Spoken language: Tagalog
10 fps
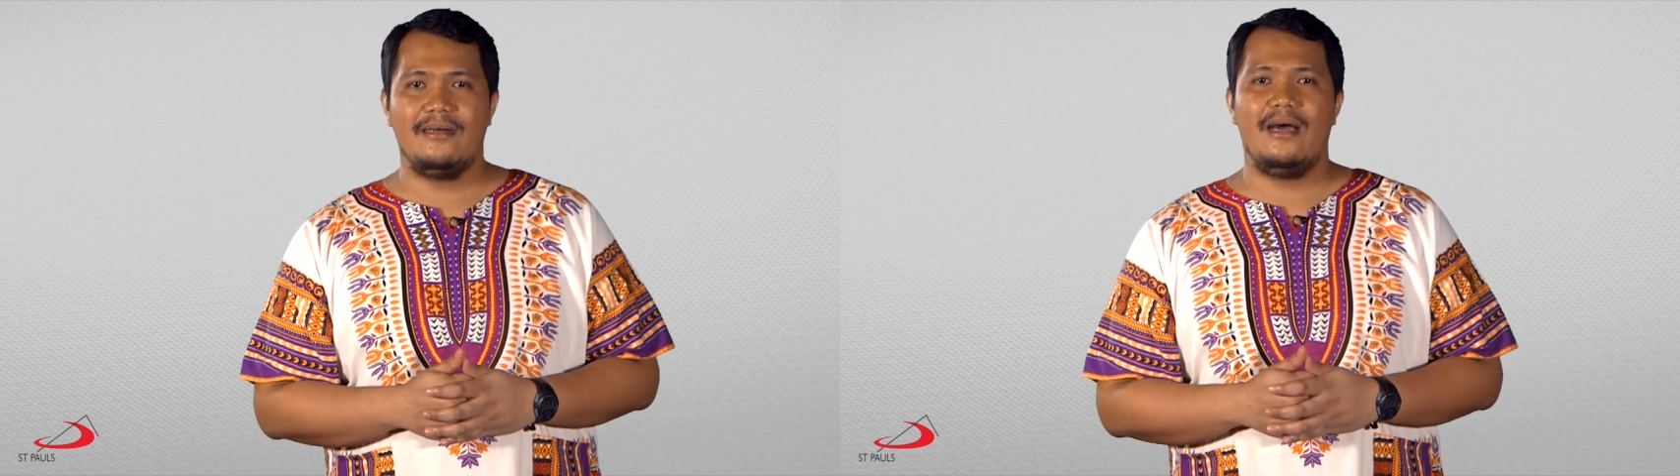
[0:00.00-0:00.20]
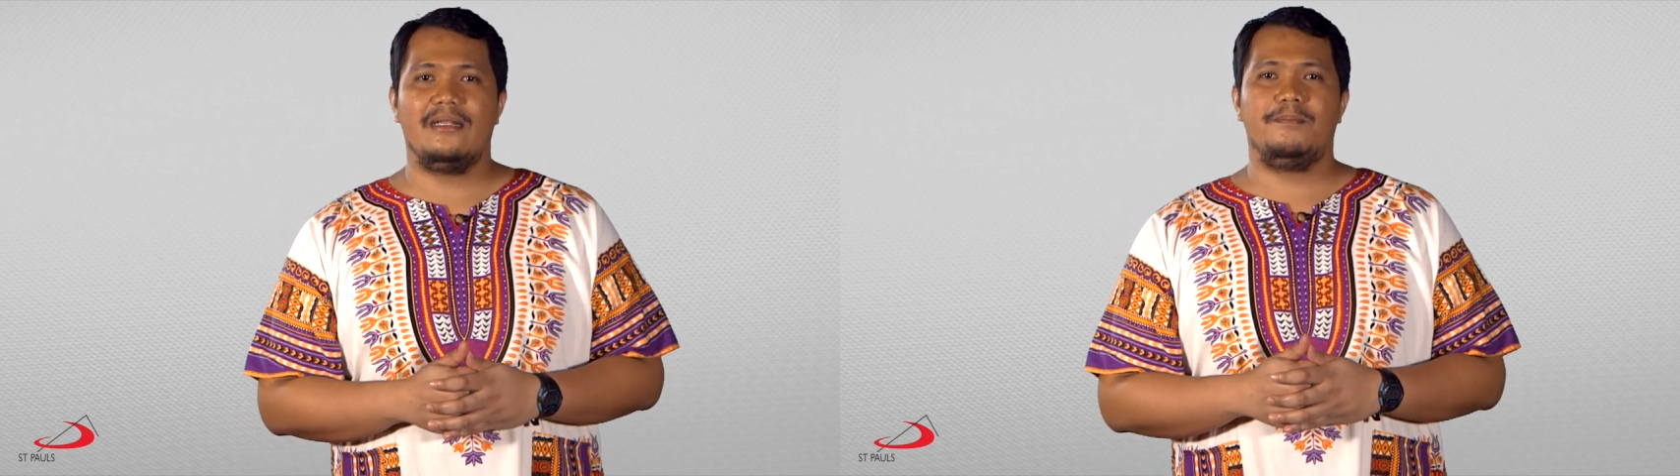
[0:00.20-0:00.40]

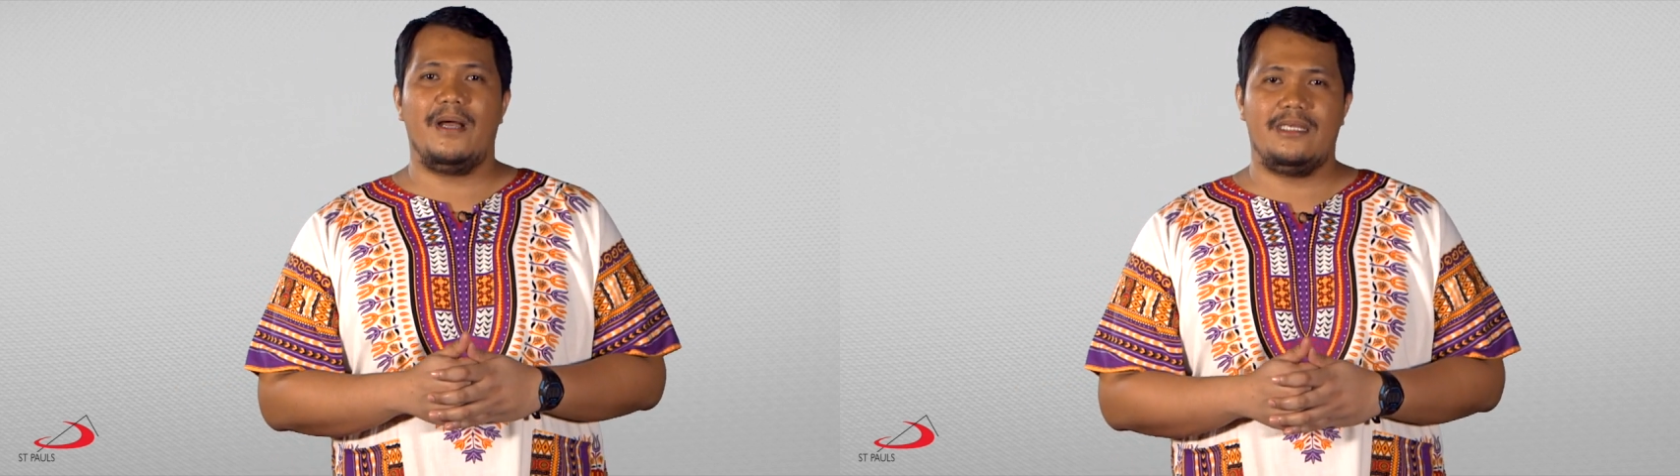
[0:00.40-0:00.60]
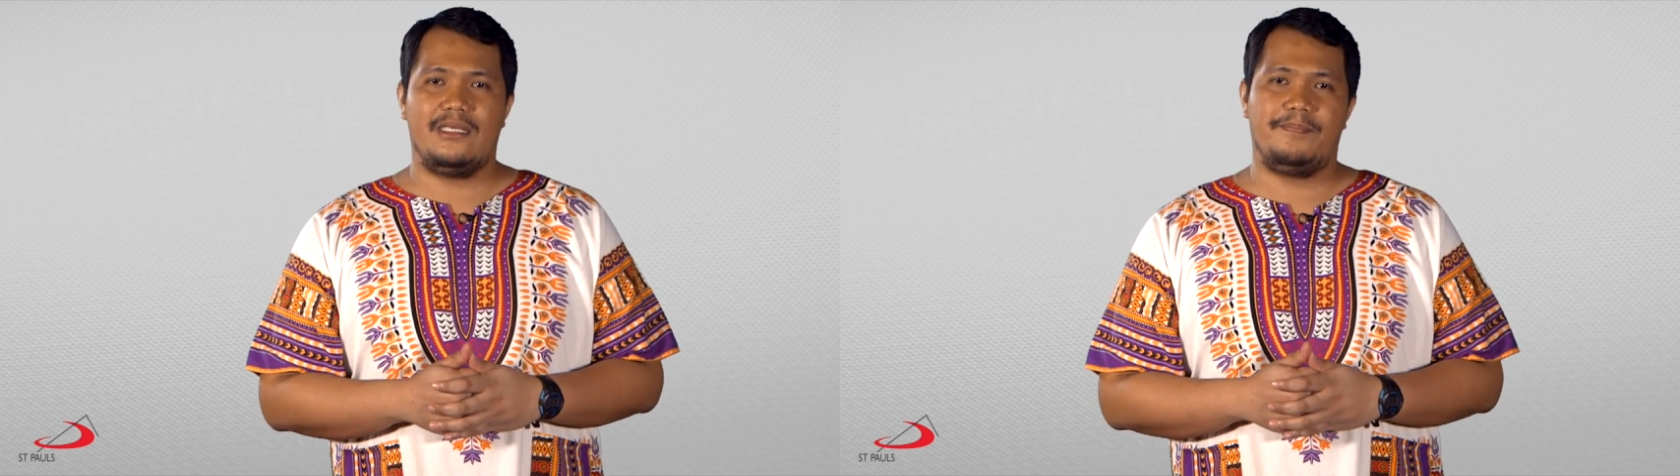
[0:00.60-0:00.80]
at
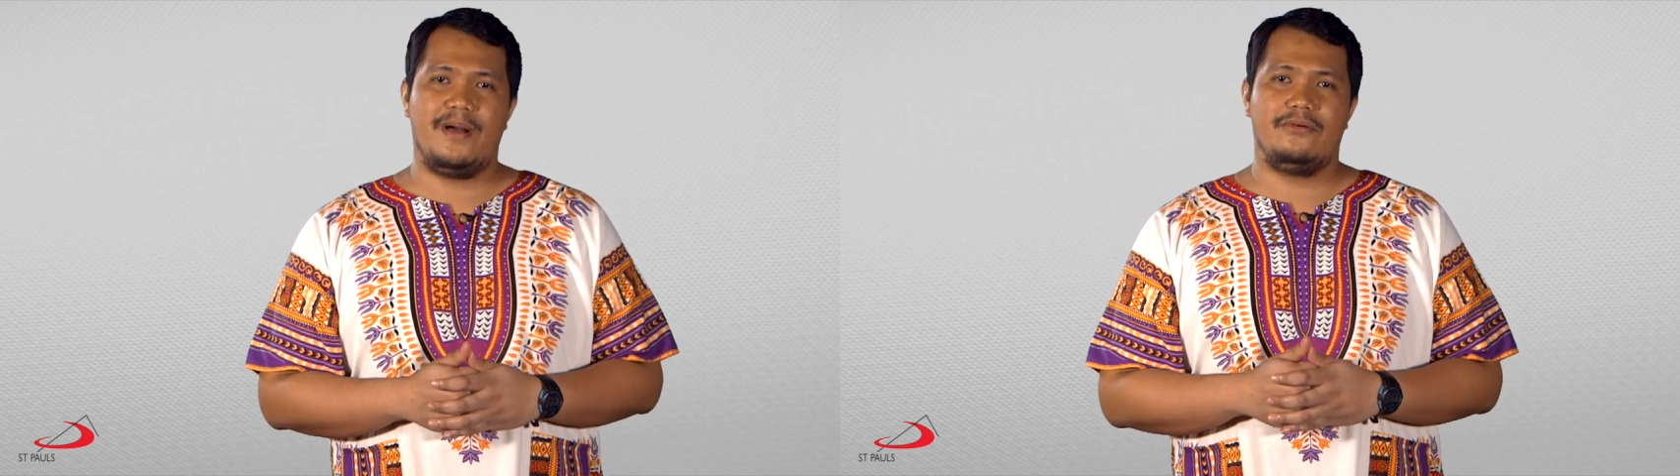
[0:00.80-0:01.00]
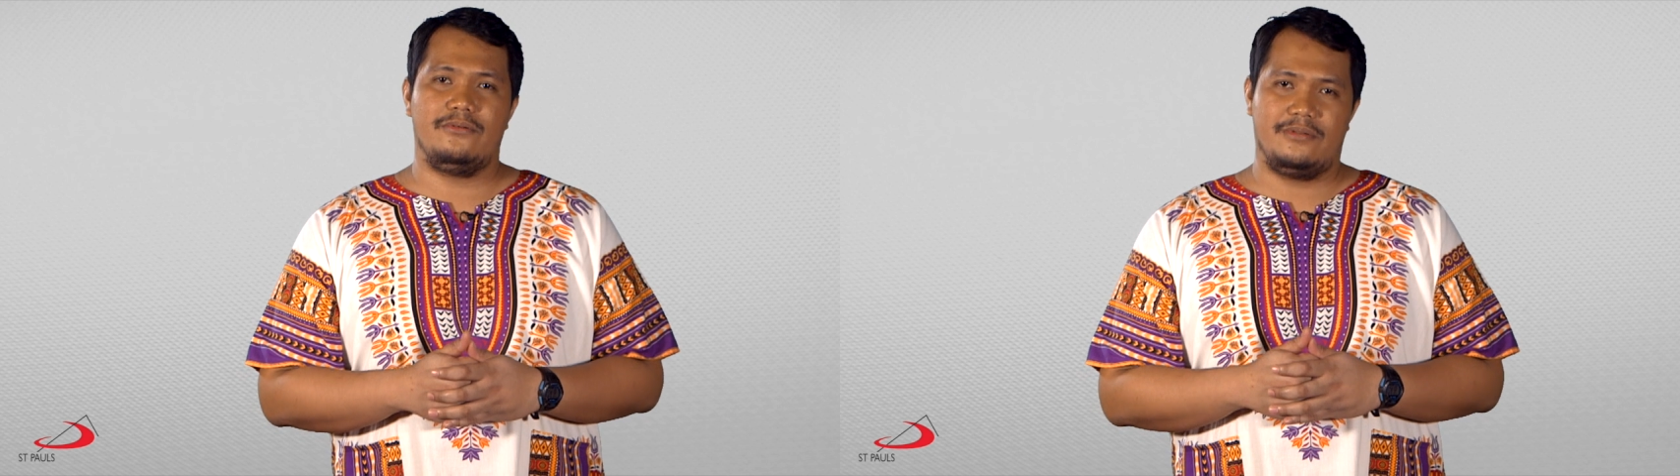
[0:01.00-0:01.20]

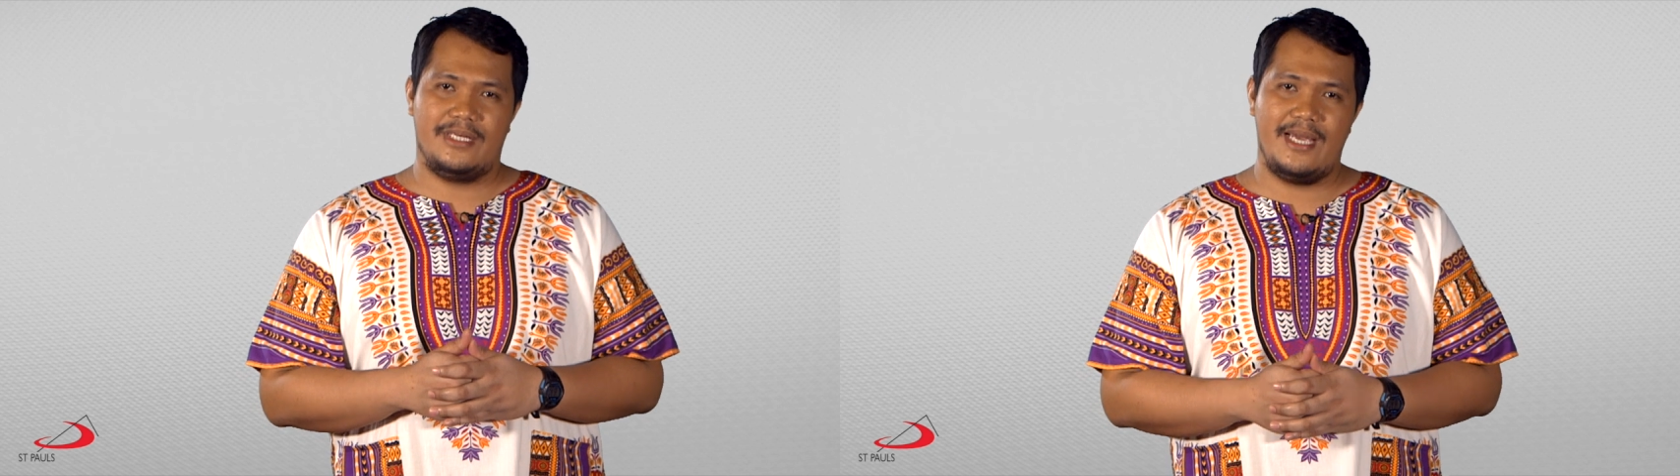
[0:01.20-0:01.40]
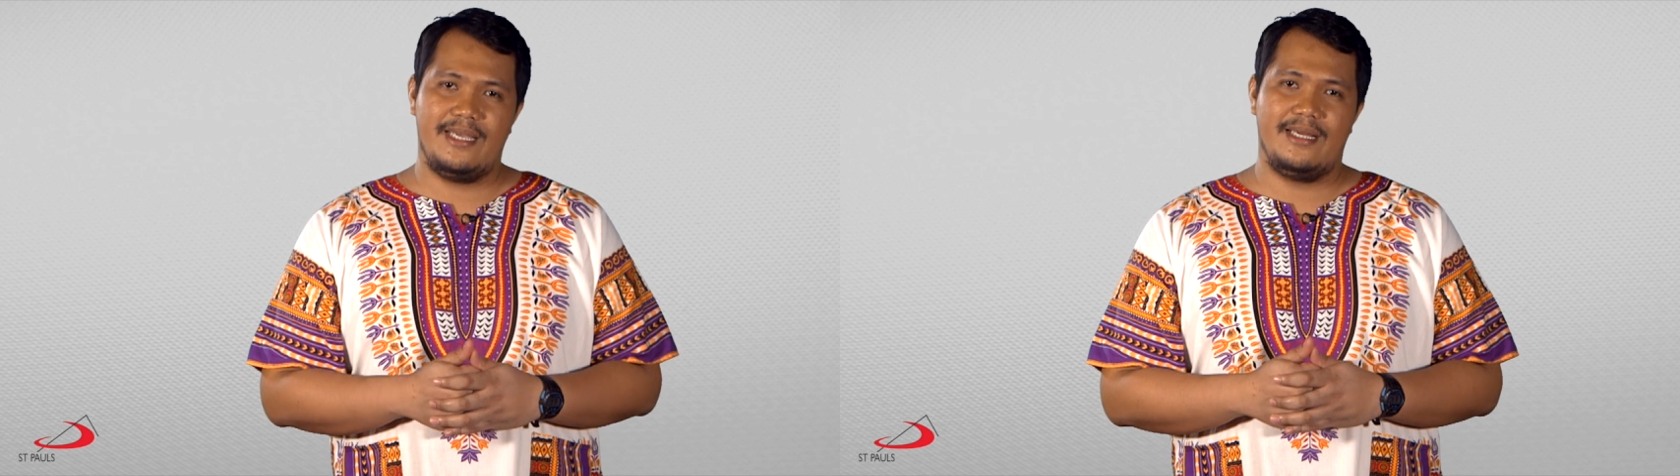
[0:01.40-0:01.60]

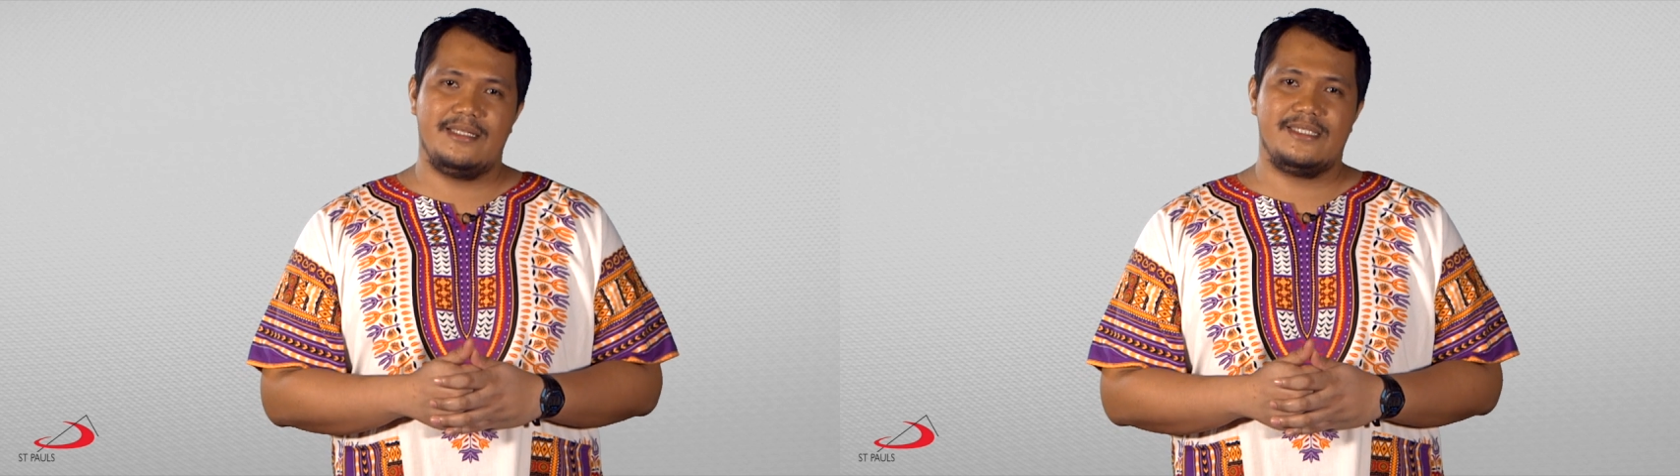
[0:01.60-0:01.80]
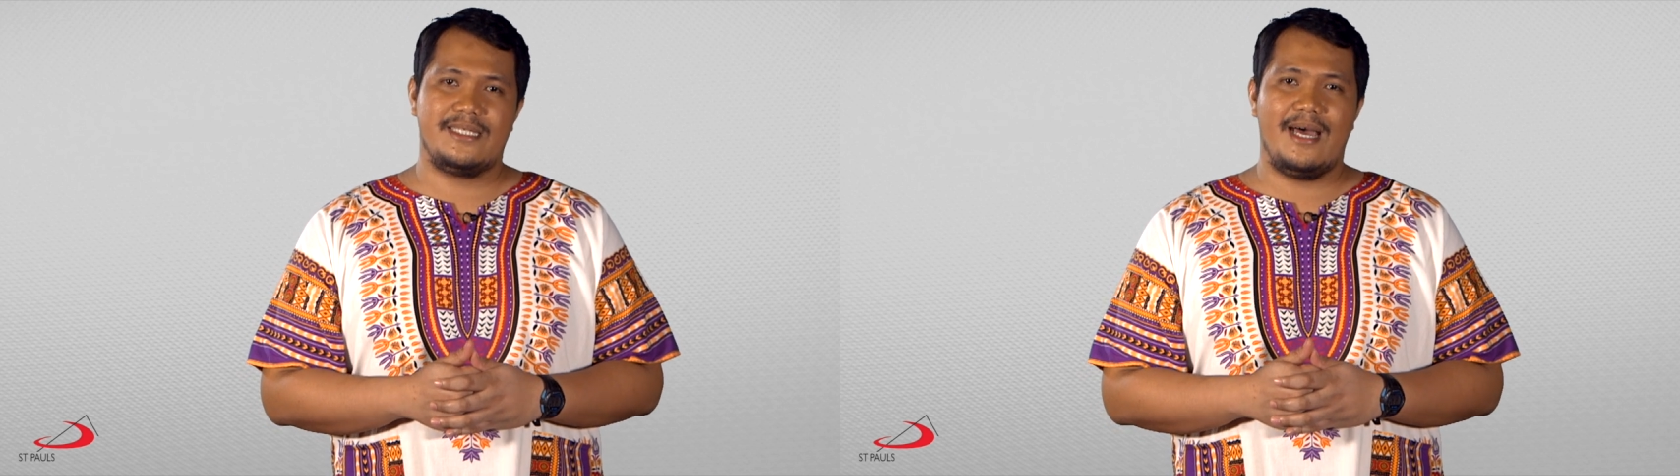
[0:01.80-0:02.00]

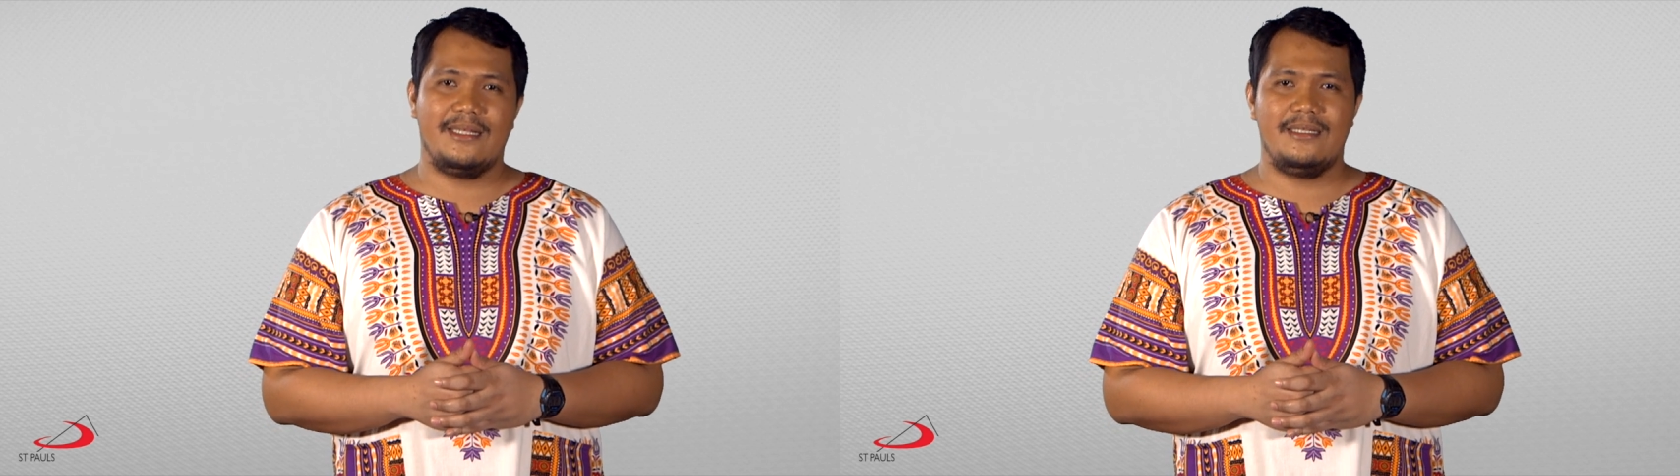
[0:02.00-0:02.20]
pakikipag-ugnayan sa